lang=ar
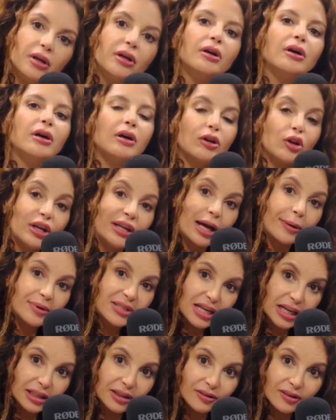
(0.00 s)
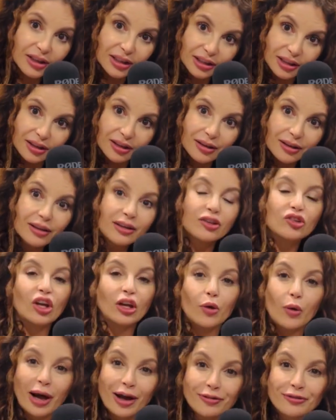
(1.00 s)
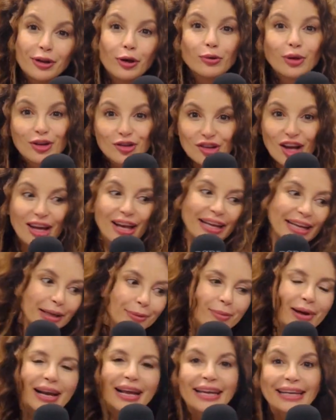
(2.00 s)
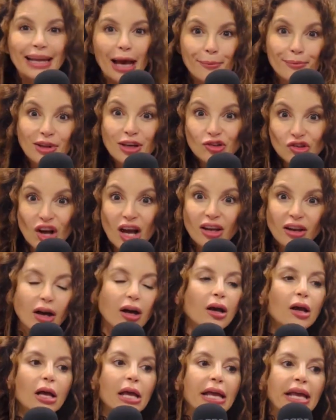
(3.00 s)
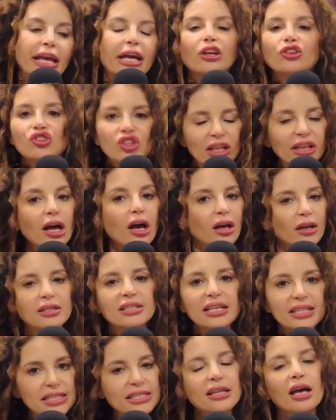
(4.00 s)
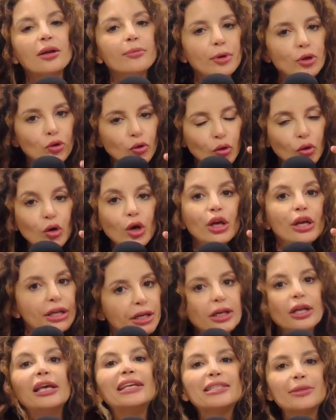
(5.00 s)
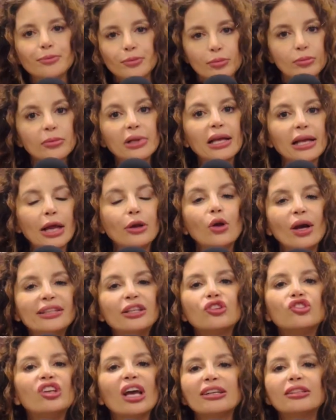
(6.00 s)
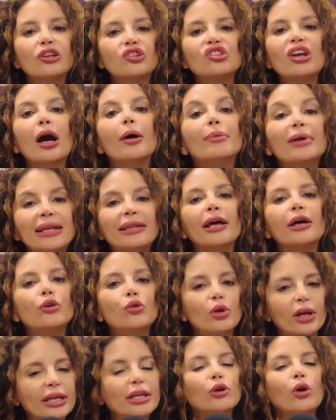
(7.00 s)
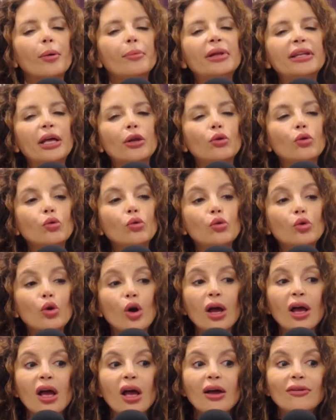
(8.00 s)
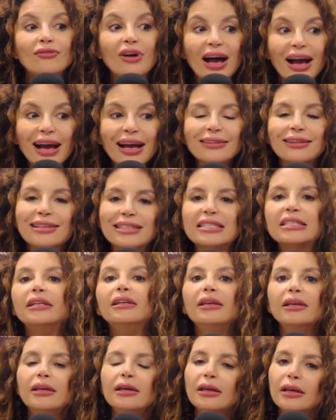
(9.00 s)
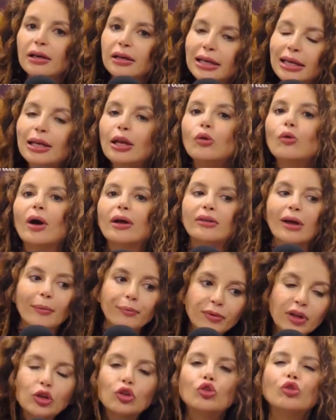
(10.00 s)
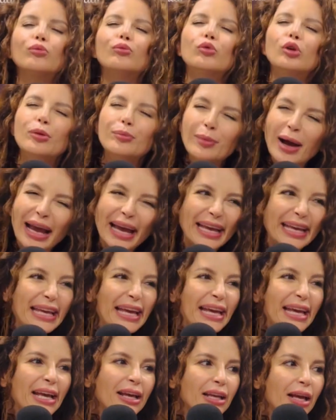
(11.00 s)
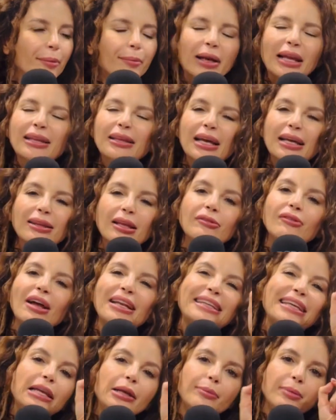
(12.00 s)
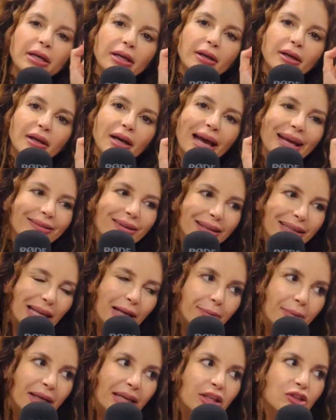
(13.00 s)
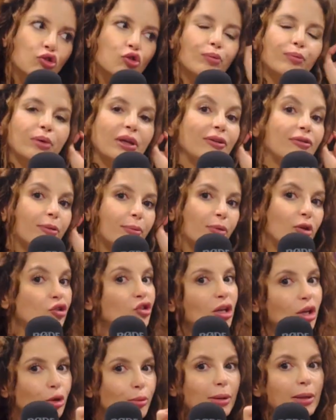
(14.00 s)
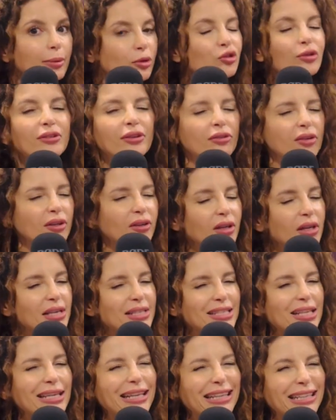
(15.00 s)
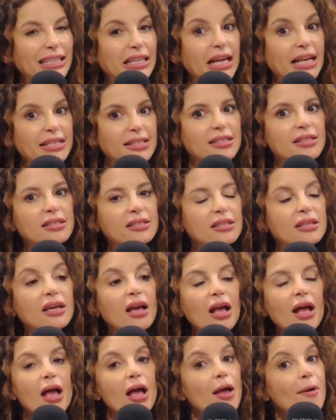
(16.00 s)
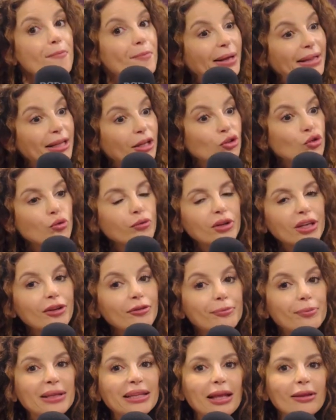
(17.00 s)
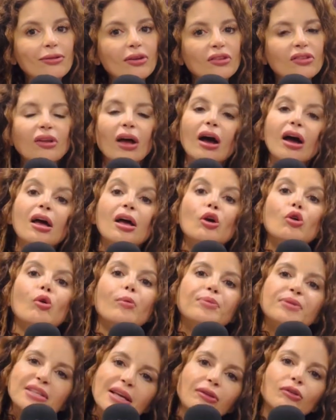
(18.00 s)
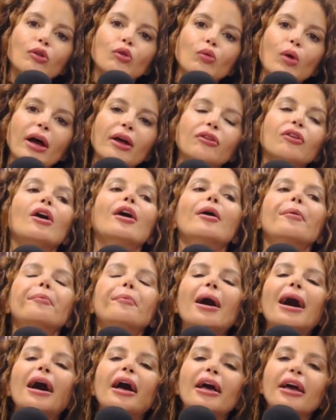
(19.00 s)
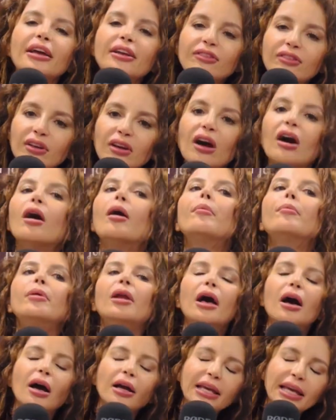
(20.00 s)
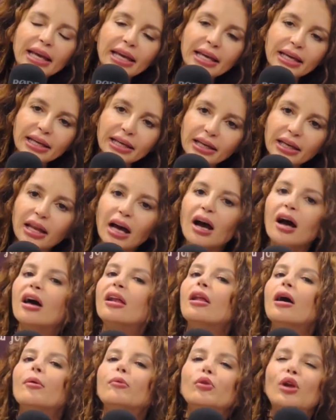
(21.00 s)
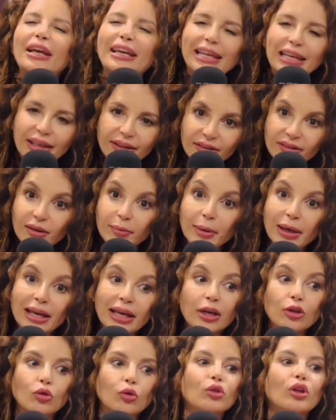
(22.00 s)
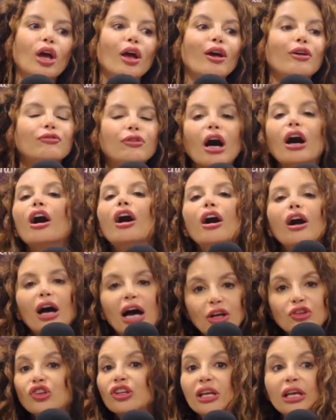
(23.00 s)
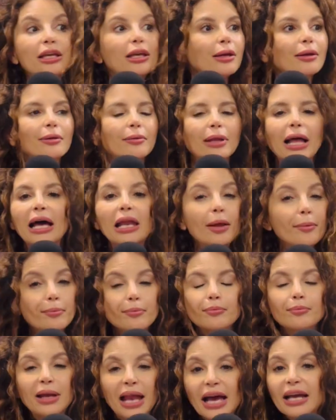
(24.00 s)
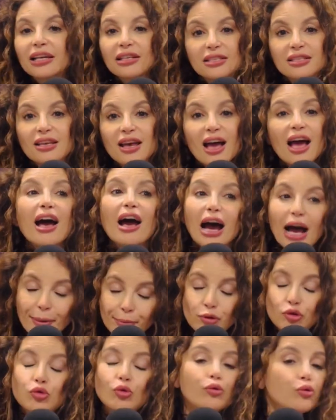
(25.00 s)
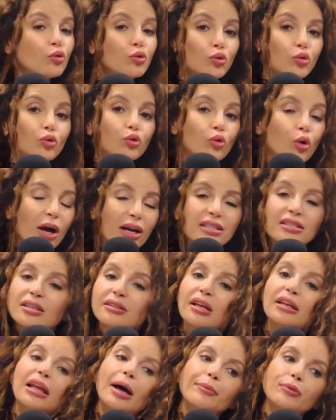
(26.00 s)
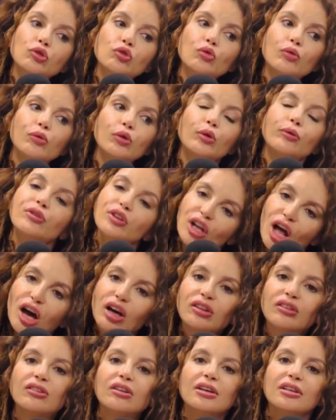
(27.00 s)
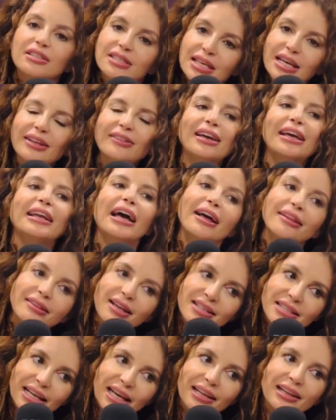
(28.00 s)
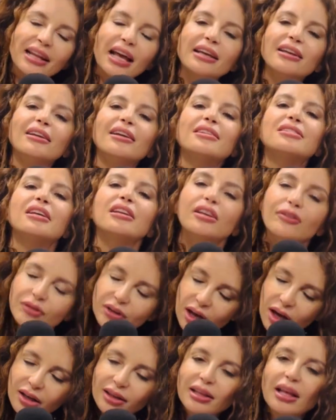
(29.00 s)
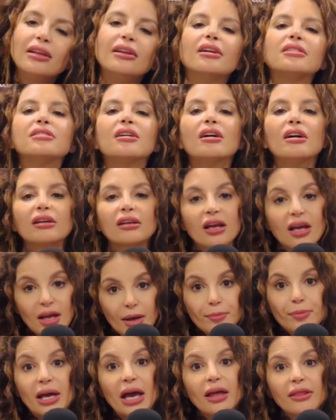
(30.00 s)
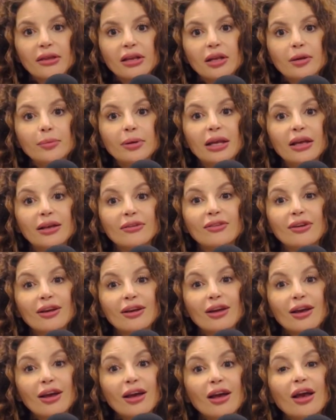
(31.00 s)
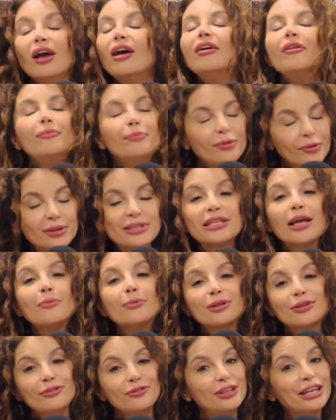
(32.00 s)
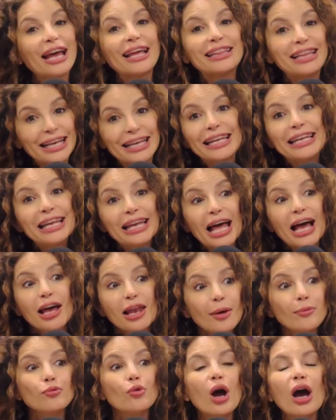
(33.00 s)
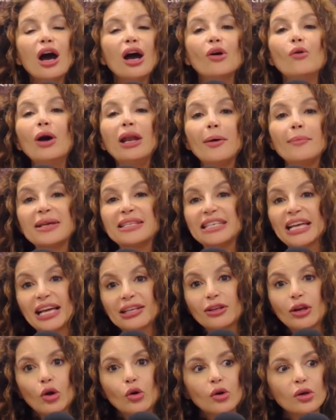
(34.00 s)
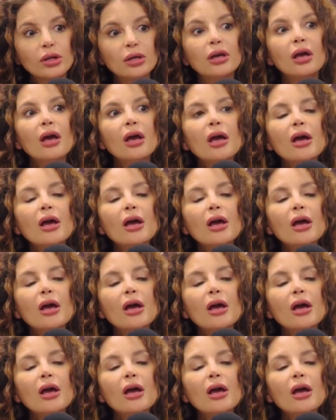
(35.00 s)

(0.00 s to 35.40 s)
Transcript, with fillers: آه، رحنا على مسرحيه ثانيه رجعنا وقفنا ونرجع لها كل مره كنا عم نرجع لها اخر شيء قلنا خلص اتس تايم انه لازم لانه هيدا الشيء اكثر شيء على بالنا انه نحكيه وعبالنا انه نقوله فاخذت سنه كل الوقت عم نكتب ونمحي يعني مرات نختلف على الكلمه هيدي الكلمه كيف بتنشال ومثل ما شفتي في كتير رسائل كتير حساسه بدنا نشوف كيف بدها تقطع وبذات الوقت مع احترام لكل العالم ولكل انتماءاتهم فعشان هيك العالم بالعكس عم تشوف وخاصه عم تشوف انه في نقد ذاتي يعني حتى اذا كانت العائله يساريه في نقد لليسار بهذه في نقد لكل العالم بالضبط في نقد لكل العالم ولا مساحه الحريه